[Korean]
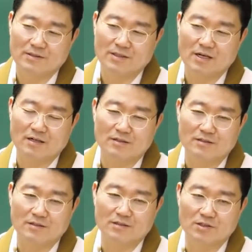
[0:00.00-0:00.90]
그냥
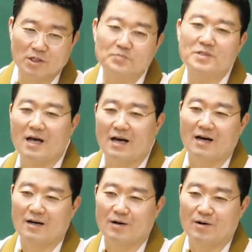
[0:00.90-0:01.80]
없다,
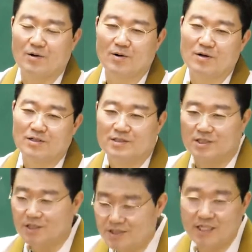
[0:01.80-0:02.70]

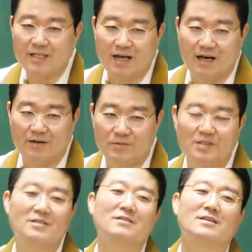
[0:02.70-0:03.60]
전체다 뭐
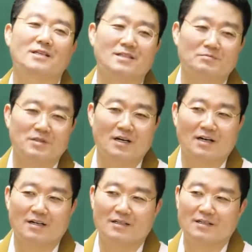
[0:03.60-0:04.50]
그런 대자입니다.
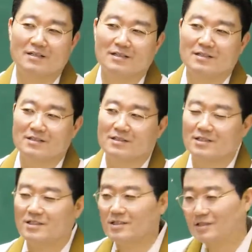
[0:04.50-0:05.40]

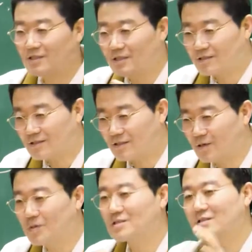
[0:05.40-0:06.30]
큰 것을
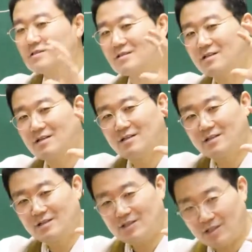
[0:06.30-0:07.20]
넘어서서
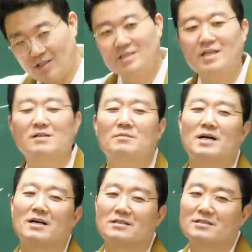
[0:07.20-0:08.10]
전체를
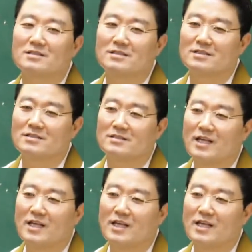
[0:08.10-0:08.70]
말하는 그런